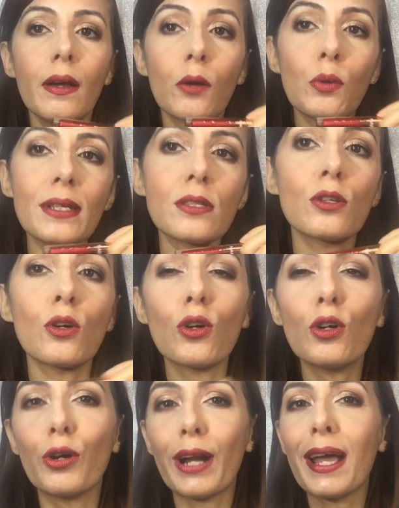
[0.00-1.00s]
Questo
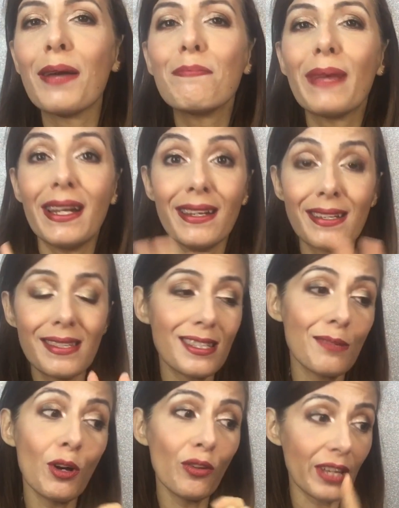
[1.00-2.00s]
colore è
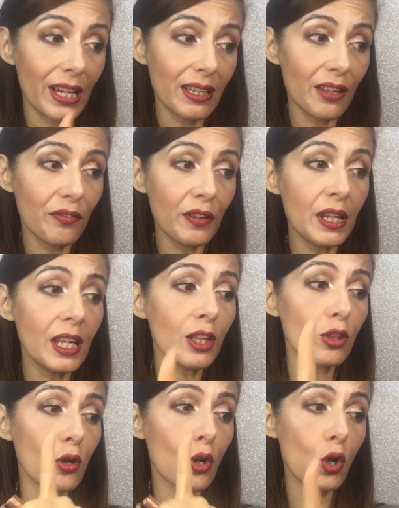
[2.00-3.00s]
bellissimo, viene
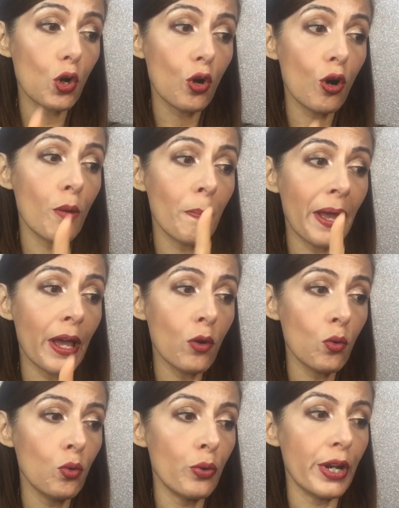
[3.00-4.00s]
definito come
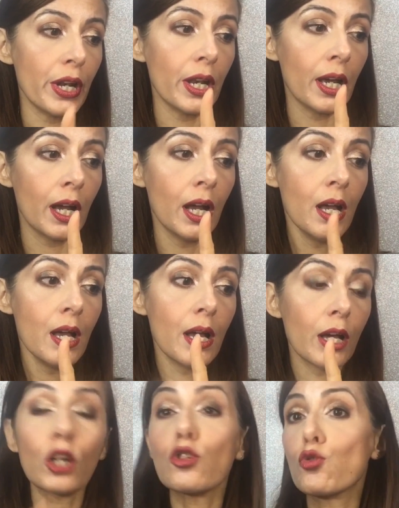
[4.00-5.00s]
un
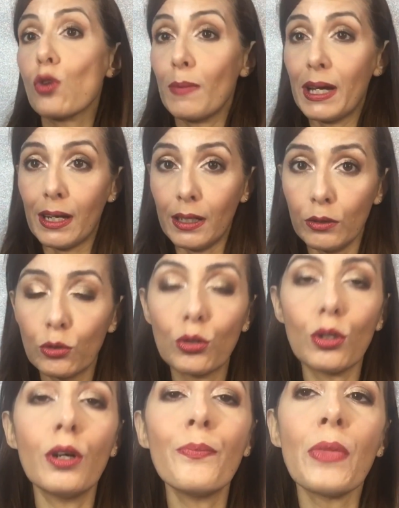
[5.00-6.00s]
rosso
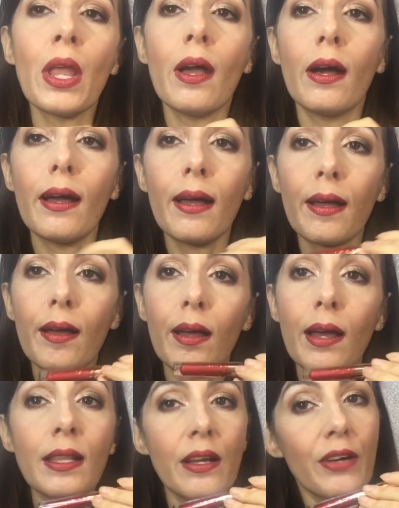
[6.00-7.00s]
amaranto eh,
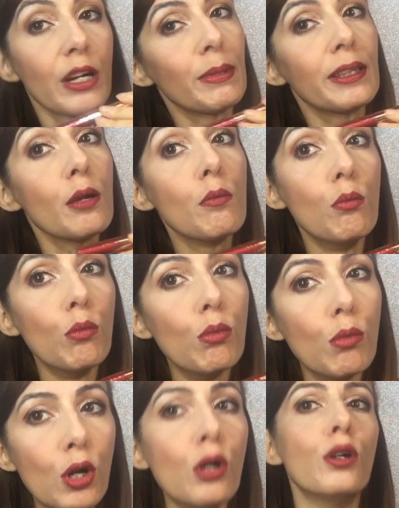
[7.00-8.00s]
ed è veramente
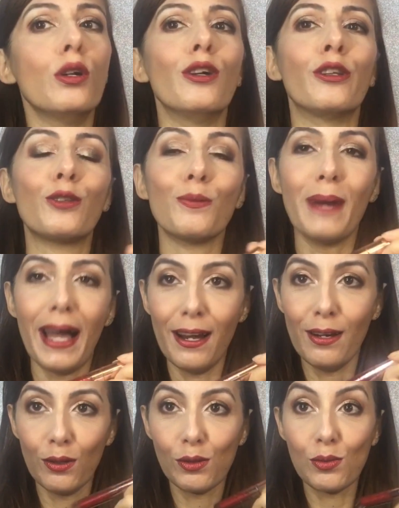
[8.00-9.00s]
molto
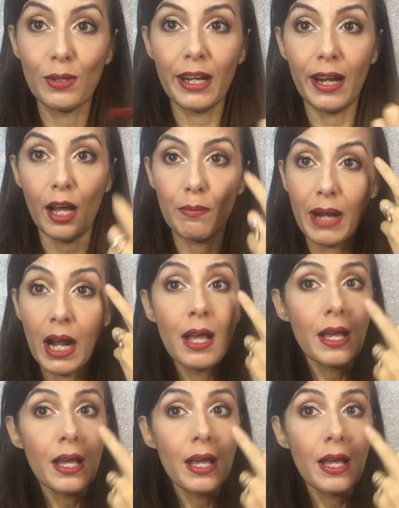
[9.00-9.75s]
bello sulle labbra.